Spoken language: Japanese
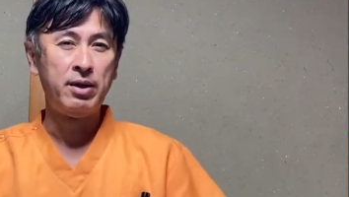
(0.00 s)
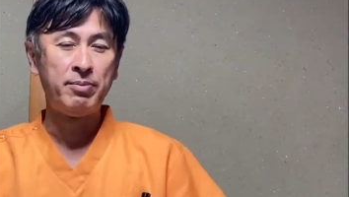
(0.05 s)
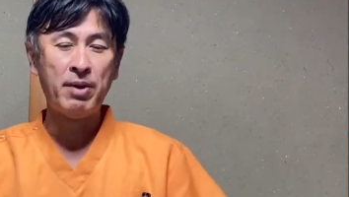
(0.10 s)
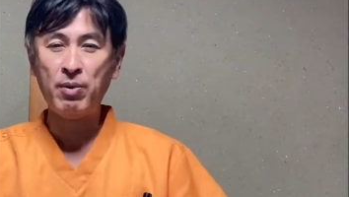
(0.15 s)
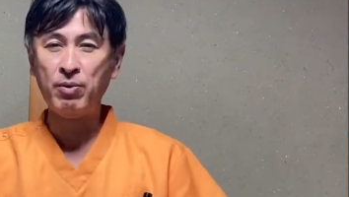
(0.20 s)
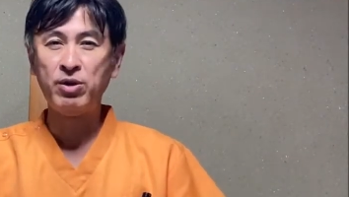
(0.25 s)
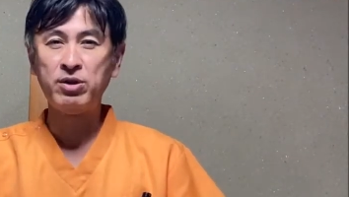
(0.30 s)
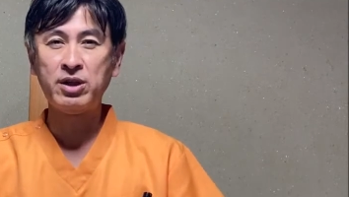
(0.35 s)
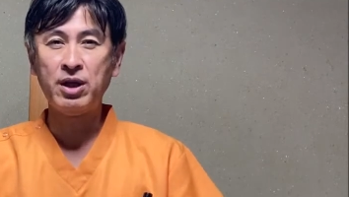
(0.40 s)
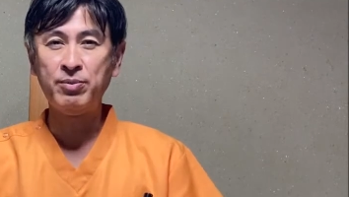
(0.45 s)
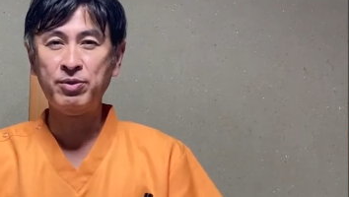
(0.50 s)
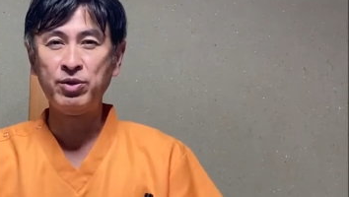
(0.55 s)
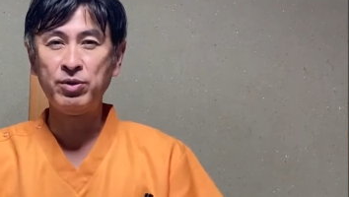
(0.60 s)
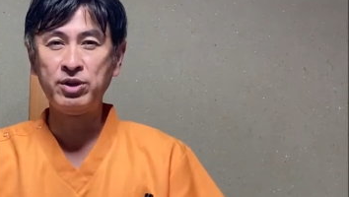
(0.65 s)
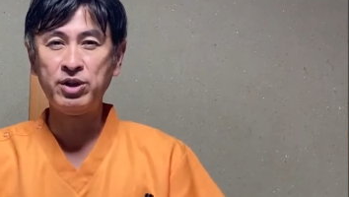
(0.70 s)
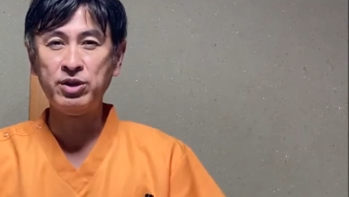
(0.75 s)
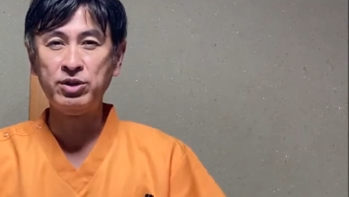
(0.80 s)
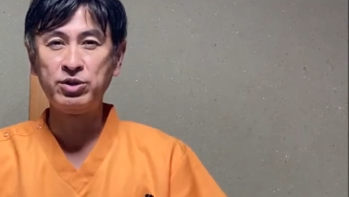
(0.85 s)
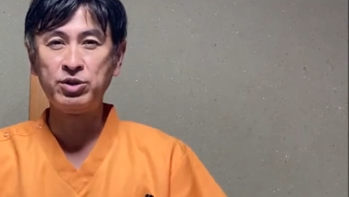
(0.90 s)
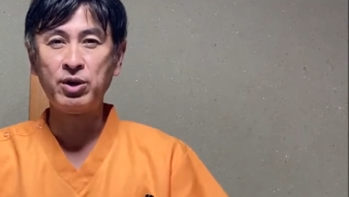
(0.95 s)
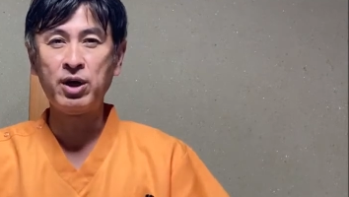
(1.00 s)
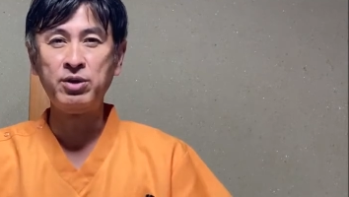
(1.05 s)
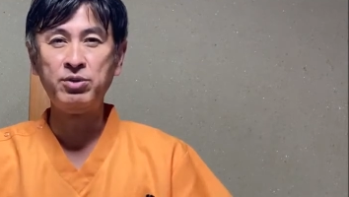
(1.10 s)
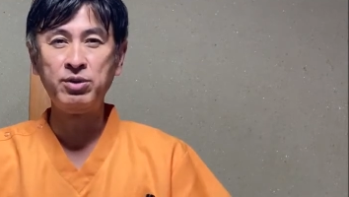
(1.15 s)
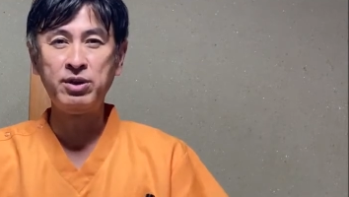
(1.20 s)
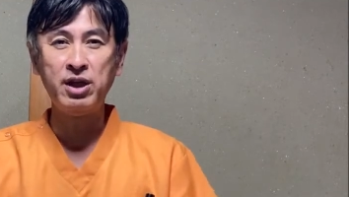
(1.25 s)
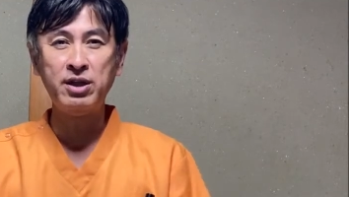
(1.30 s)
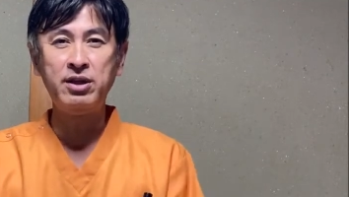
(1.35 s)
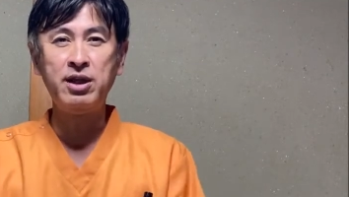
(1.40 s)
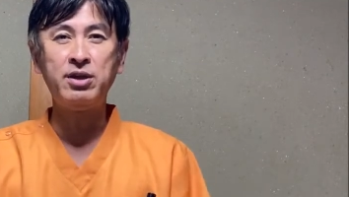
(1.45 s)
守るための緊張が
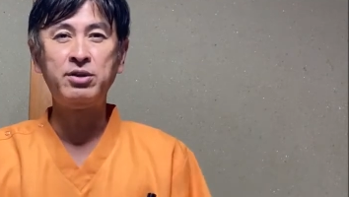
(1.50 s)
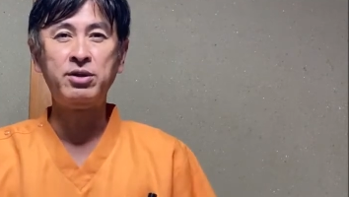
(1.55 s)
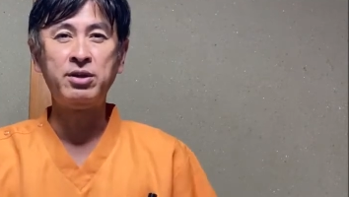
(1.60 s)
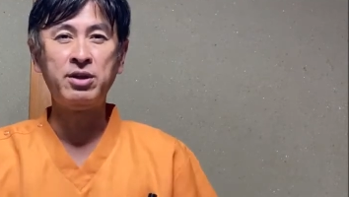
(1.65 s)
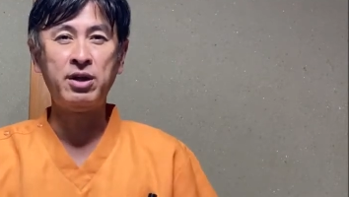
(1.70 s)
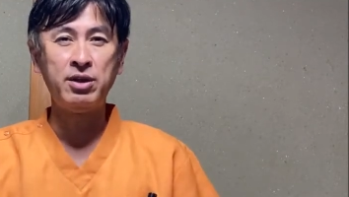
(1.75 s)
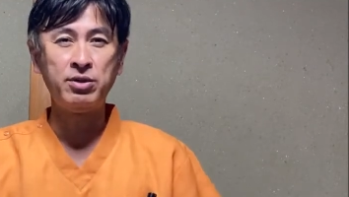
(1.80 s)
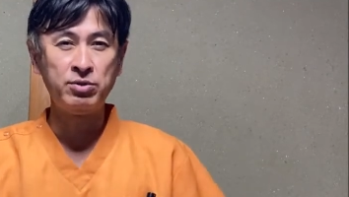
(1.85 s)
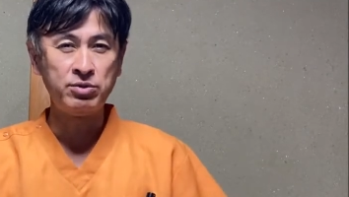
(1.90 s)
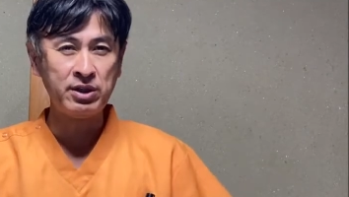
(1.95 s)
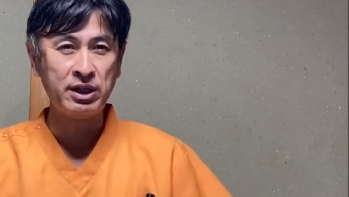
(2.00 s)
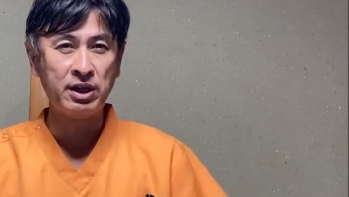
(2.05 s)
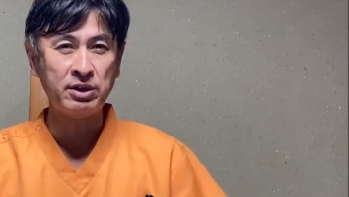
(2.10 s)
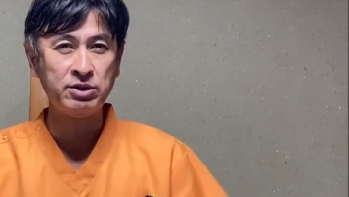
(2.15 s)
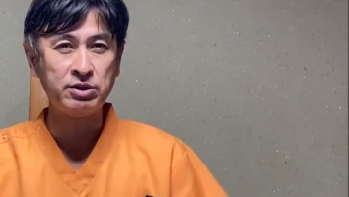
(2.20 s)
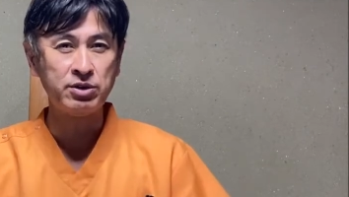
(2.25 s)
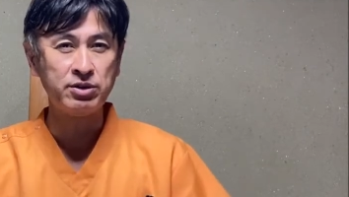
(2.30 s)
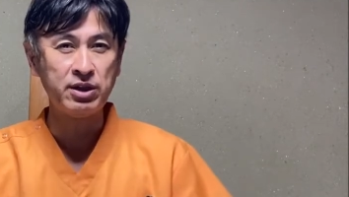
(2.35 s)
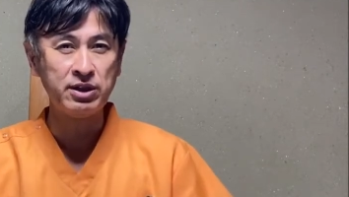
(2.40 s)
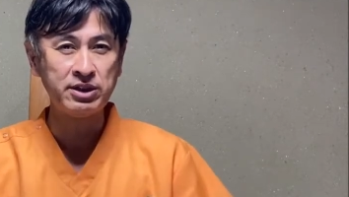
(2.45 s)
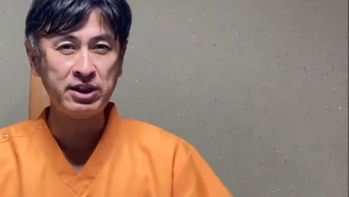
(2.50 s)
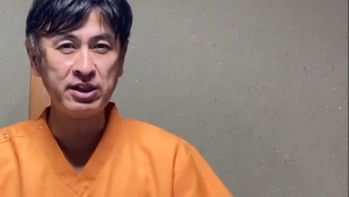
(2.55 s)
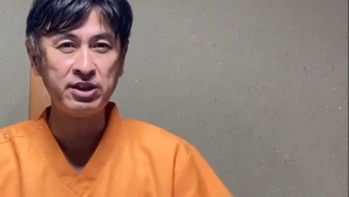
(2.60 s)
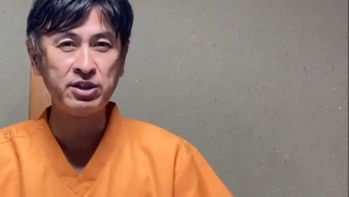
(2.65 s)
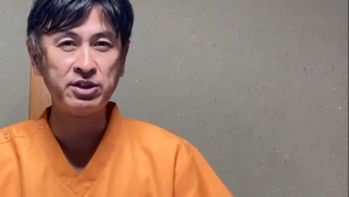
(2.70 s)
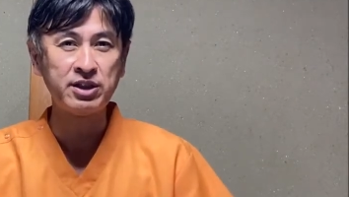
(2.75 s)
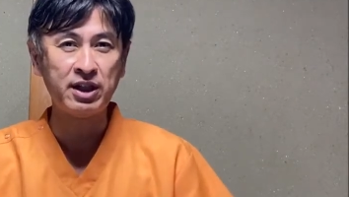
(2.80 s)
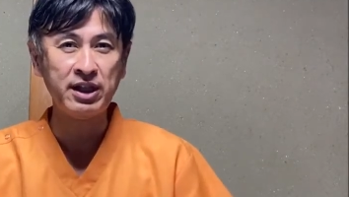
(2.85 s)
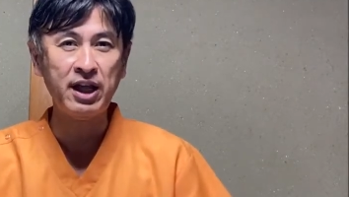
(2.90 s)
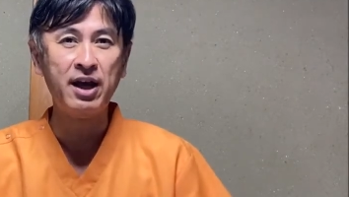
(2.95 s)
抜ける施
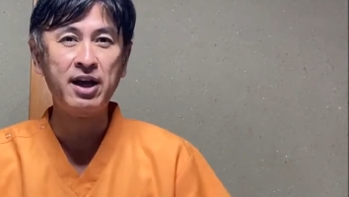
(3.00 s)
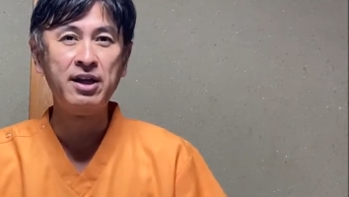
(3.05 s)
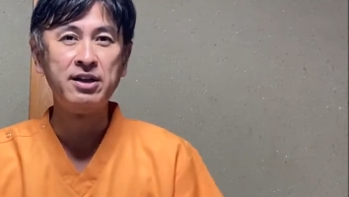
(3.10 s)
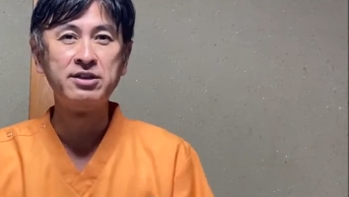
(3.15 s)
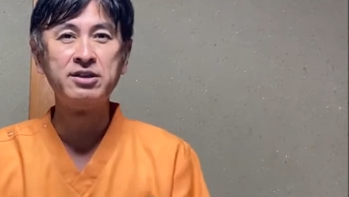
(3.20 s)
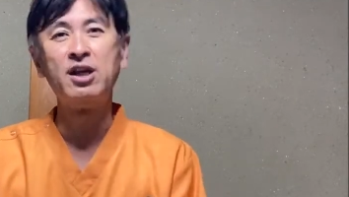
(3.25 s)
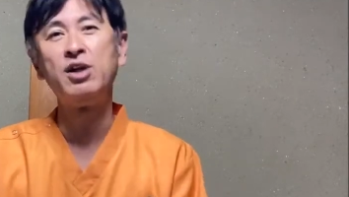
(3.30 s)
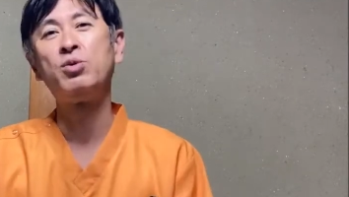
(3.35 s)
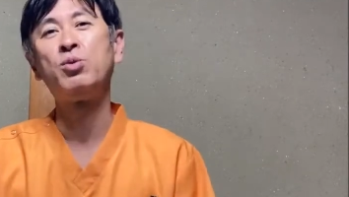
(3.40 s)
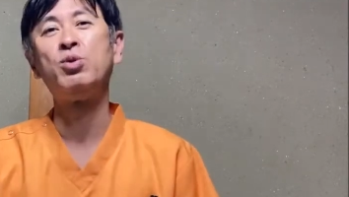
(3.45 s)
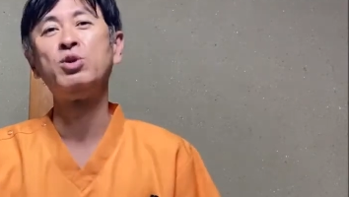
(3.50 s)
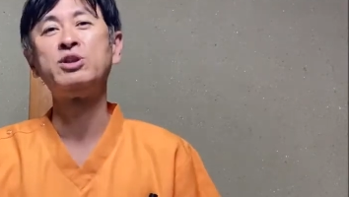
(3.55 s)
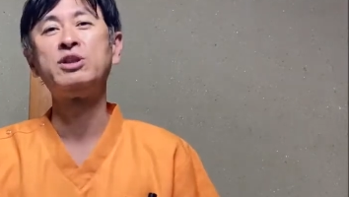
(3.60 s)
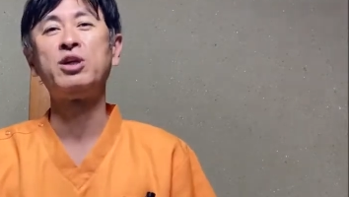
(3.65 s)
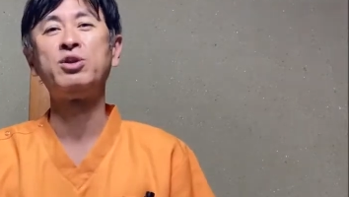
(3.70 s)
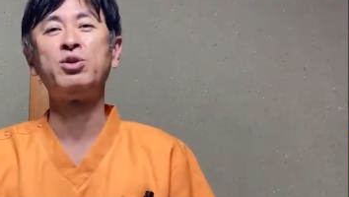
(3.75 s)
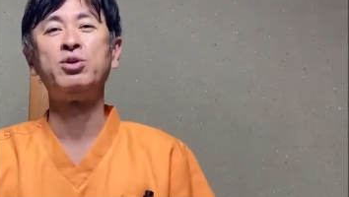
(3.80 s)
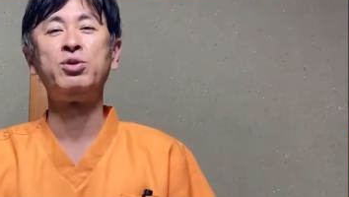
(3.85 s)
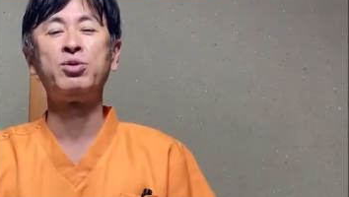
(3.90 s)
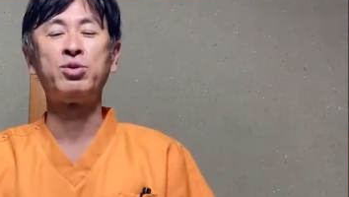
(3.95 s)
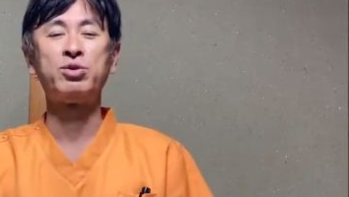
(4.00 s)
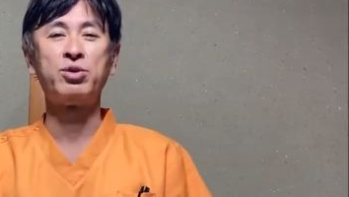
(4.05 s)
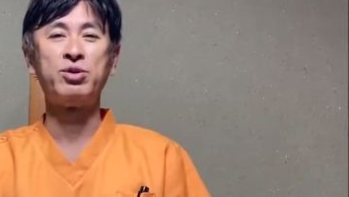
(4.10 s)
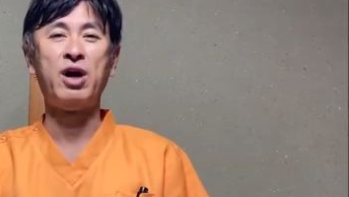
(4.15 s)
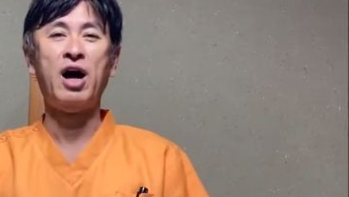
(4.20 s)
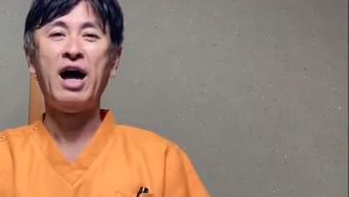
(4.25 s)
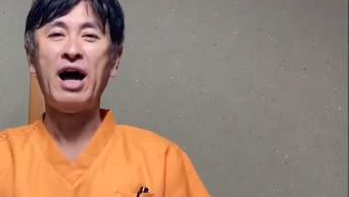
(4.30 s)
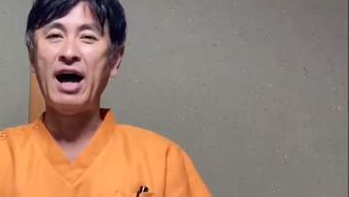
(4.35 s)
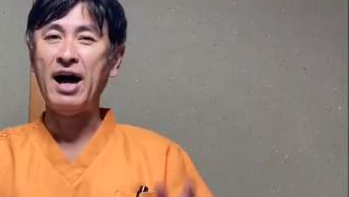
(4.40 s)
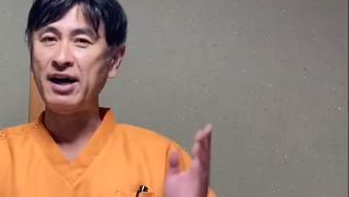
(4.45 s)
術がね、成功したということ
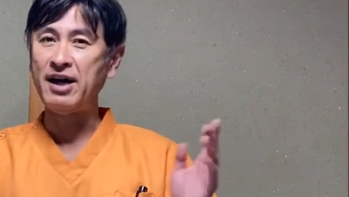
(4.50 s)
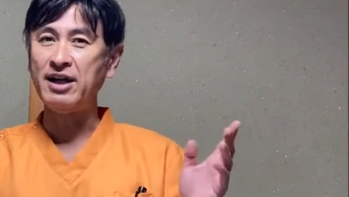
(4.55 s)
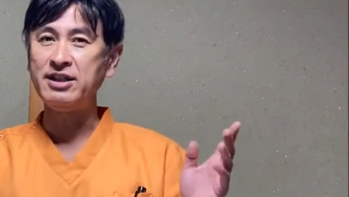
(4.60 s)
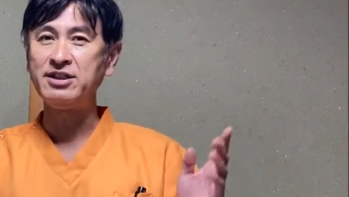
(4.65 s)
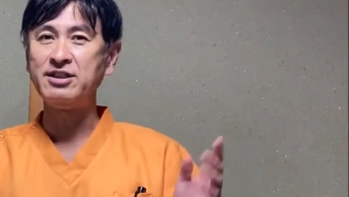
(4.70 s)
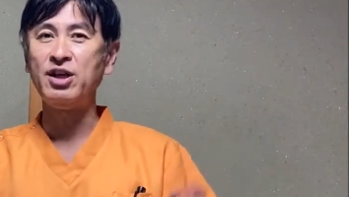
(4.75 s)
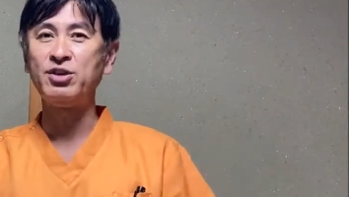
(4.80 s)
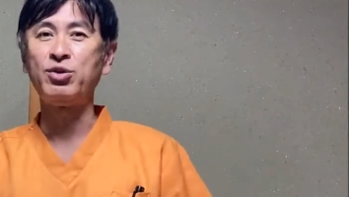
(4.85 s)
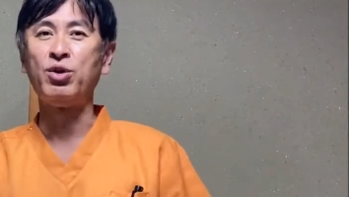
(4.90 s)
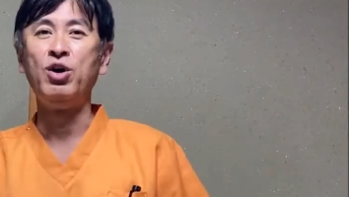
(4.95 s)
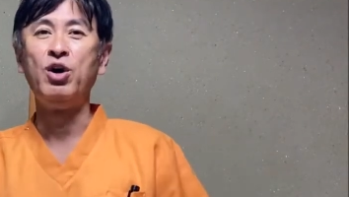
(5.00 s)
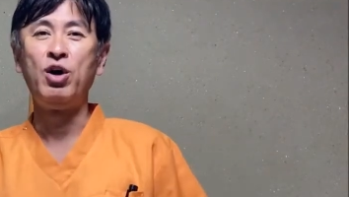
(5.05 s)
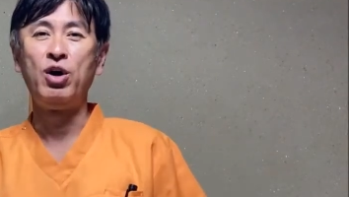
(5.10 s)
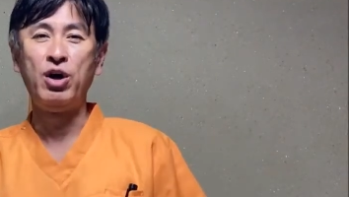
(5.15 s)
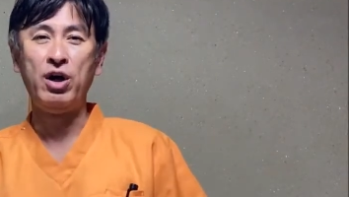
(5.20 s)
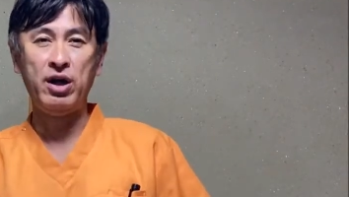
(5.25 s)
の証だと考